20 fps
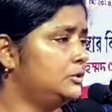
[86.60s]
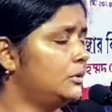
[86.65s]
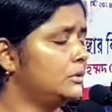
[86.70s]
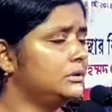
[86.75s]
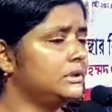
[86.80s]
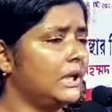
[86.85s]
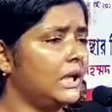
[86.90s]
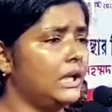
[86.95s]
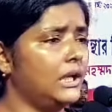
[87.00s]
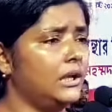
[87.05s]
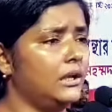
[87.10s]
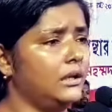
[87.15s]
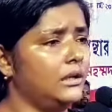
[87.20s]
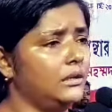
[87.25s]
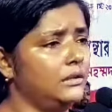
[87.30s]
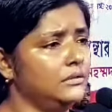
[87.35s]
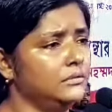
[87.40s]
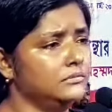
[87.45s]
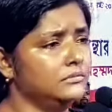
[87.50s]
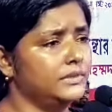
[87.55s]
সোশ্যাল
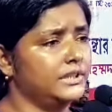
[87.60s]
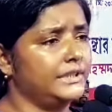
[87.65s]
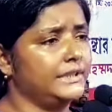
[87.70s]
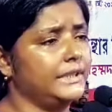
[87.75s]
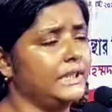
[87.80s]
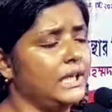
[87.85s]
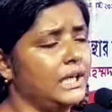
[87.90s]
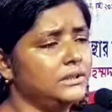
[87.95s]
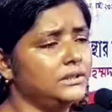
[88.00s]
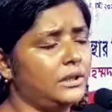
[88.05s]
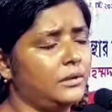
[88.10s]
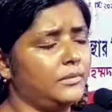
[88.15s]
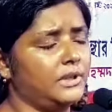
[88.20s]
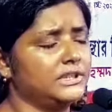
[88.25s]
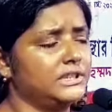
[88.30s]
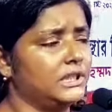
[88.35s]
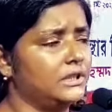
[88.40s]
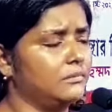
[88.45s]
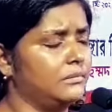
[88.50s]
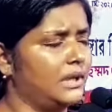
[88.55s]
মিডিয়া
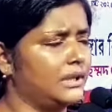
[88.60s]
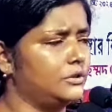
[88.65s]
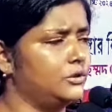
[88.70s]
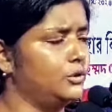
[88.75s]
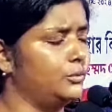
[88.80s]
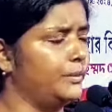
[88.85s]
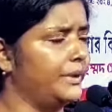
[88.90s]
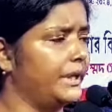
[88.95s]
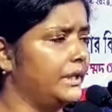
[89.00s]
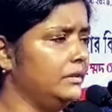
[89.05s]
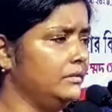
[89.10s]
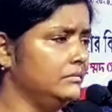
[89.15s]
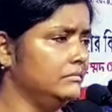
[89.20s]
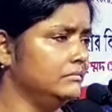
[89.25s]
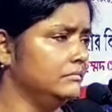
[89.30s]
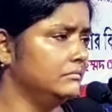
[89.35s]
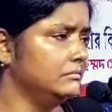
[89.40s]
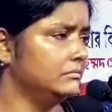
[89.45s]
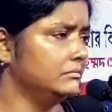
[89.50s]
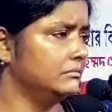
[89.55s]
সামাজিক মাধ্যমেই
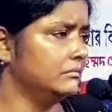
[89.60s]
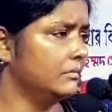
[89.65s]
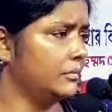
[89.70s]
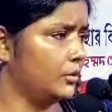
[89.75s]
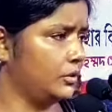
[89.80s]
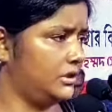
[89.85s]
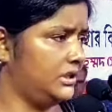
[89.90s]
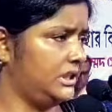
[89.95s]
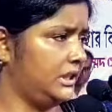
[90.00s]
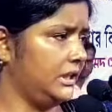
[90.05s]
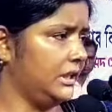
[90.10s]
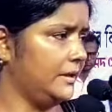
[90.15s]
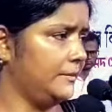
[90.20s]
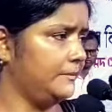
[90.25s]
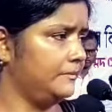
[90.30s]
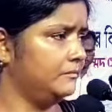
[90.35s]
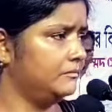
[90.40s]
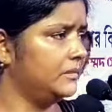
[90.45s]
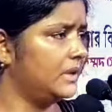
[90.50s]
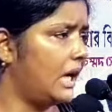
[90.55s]

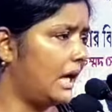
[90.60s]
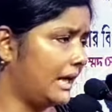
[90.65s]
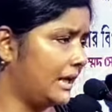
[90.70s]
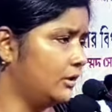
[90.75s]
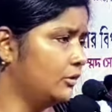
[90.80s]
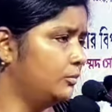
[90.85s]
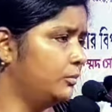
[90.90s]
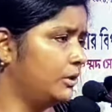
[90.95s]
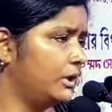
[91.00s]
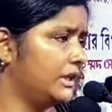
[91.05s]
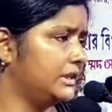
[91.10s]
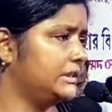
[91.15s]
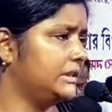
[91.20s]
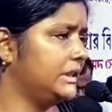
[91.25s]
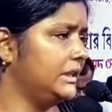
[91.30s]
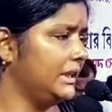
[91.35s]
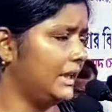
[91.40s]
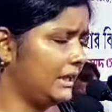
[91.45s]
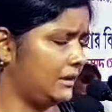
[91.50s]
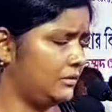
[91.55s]
পড়ছিলাম আগেও
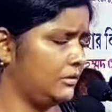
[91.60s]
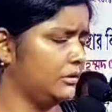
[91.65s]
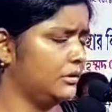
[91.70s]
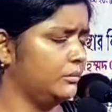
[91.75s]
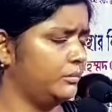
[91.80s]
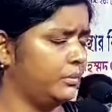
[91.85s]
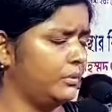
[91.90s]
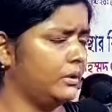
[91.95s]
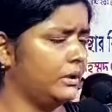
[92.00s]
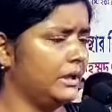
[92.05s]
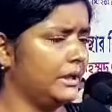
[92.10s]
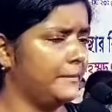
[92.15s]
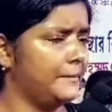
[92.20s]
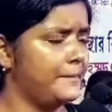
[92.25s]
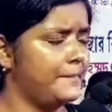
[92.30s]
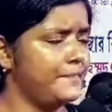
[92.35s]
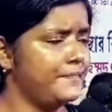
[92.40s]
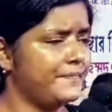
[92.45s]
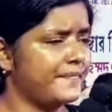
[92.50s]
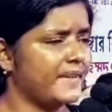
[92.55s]
পড়েছি এখনও পড়লাম
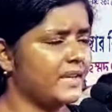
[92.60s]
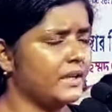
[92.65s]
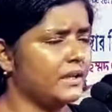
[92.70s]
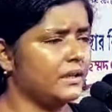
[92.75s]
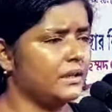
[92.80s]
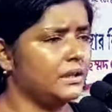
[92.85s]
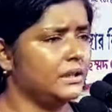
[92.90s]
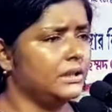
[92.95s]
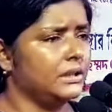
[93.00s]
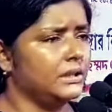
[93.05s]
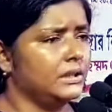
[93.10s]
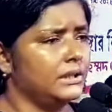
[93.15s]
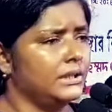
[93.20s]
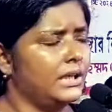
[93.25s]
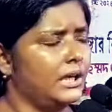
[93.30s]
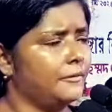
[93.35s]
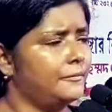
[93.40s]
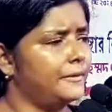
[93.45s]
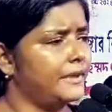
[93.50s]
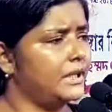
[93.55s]

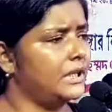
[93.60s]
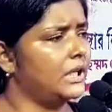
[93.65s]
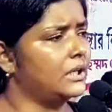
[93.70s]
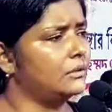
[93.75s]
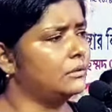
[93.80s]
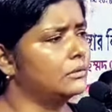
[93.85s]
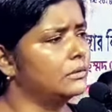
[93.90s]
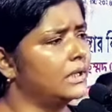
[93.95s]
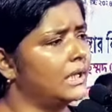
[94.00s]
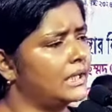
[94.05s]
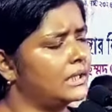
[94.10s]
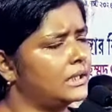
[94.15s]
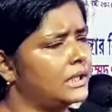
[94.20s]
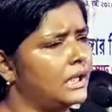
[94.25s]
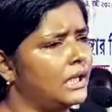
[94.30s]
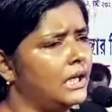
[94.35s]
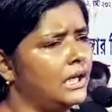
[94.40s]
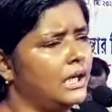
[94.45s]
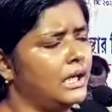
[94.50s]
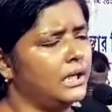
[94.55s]
আফ্রিকার কোনো
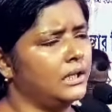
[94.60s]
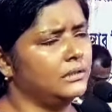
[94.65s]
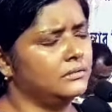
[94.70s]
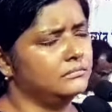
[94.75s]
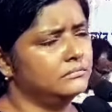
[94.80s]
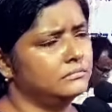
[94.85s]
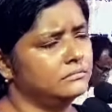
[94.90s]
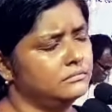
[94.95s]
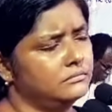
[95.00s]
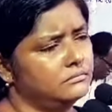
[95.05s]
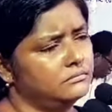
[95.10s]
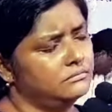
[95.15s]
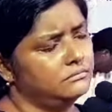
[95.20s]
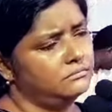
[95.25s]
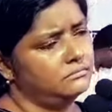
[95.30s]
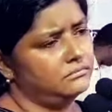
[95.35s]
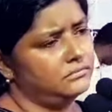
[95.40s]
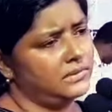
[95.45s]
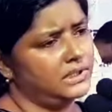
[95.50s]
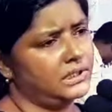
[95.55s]
একটা
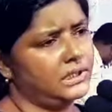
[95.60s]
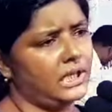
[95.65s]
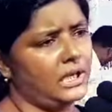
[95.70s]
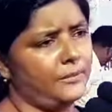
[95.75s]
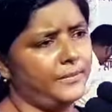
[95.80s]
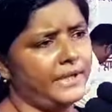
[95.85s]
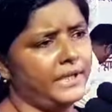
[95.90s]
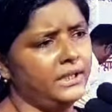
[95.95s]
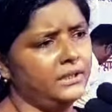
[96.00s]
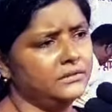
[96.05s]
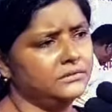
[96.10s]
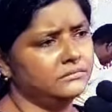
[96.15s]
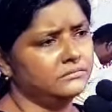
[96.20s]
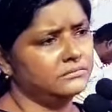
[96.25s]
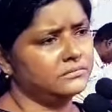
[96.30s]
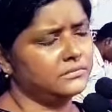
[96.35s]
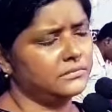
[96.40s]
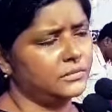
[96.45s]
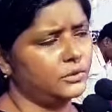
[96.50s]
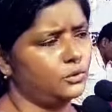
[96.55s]
গ্রামে
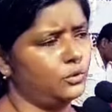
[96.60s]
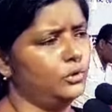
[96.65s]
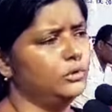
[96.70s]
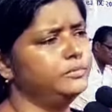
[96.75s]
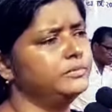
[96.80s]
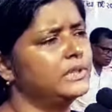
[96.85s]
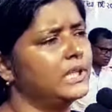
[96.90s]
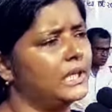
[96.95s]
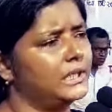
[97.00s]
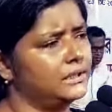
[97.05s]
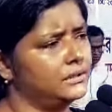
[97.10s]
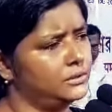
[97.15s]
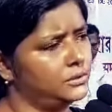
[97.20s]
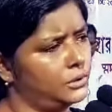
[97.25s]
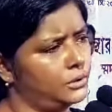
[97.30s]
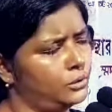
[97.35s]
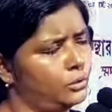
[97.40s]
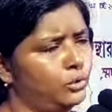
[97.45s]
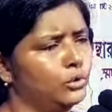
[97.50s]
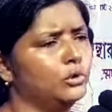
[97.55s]
খুব
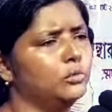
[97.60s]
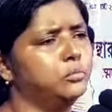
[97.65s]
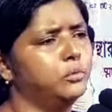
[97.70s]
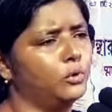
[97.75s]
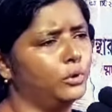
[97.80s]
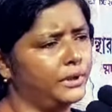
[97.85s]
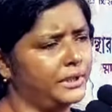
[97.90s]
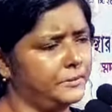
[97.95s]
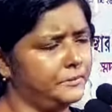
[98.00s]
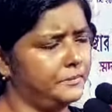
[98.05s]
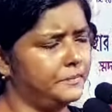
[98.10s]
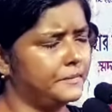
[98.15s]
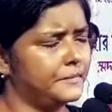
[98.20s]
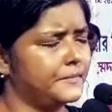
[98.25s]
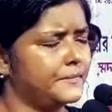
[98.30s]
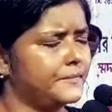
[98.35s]
দারিদ্র খুব গরিব